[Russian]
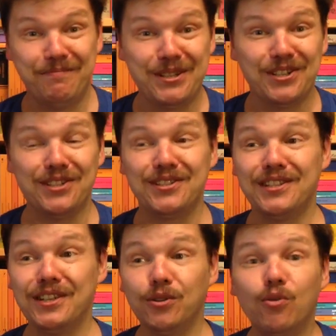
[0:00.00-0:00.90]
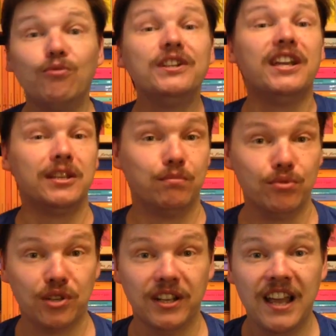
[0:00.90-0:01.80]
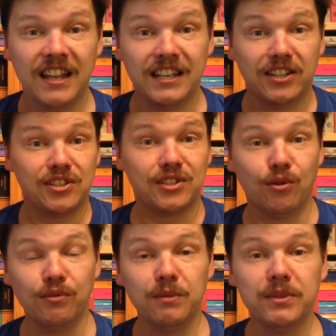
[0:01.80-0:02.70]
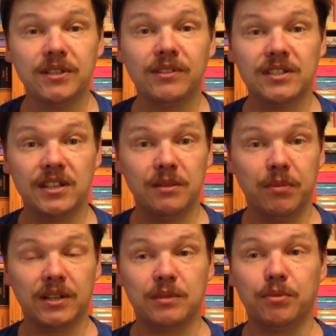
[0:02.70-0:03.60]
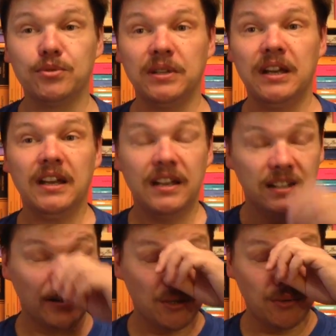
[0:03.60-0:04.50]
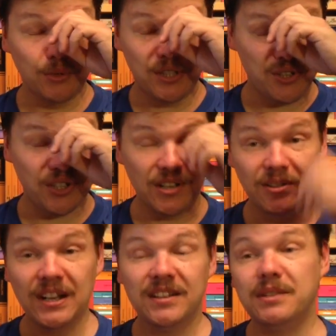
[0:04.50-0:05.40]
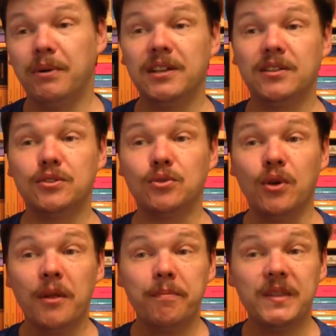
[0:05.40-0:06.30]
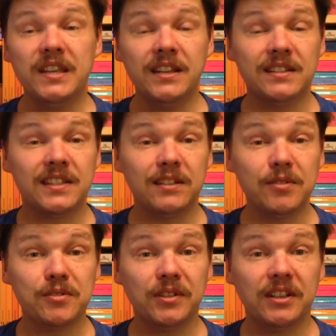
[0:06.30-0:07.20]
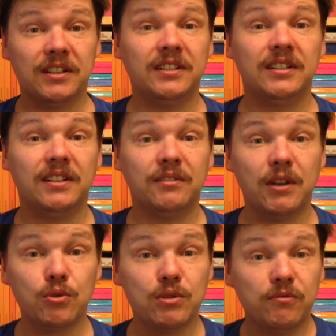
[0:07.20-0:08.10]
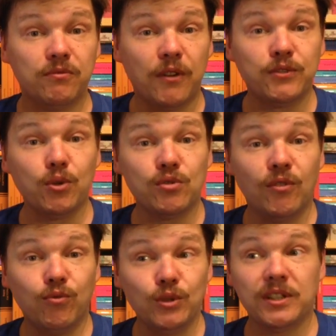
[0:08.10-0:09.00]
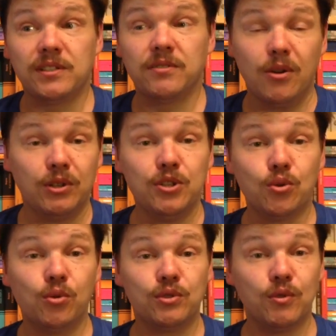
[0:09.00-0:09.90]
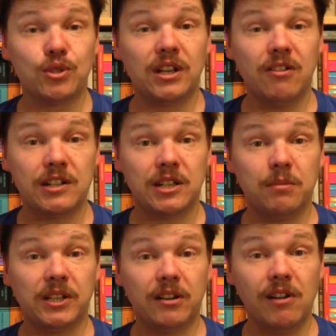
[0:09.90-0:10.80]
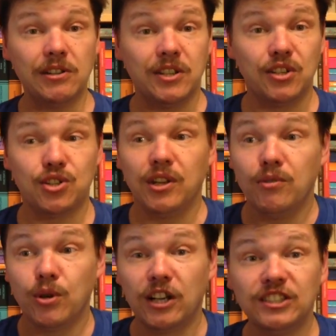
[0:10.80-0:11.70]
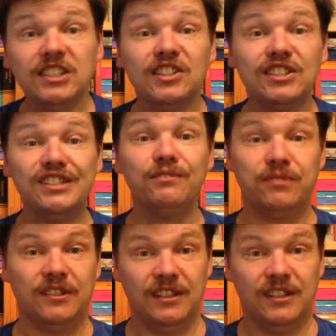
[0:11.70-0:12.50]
пишите стихи, но, увы, я не Пушкин, я даже стихов не писал на задней партии, просто э, какую-то читал непонятицу. И, соответственно, я уже во взрослом возрасте взял книжку «Звезды галактики, метагалактики» и читал ее как детектив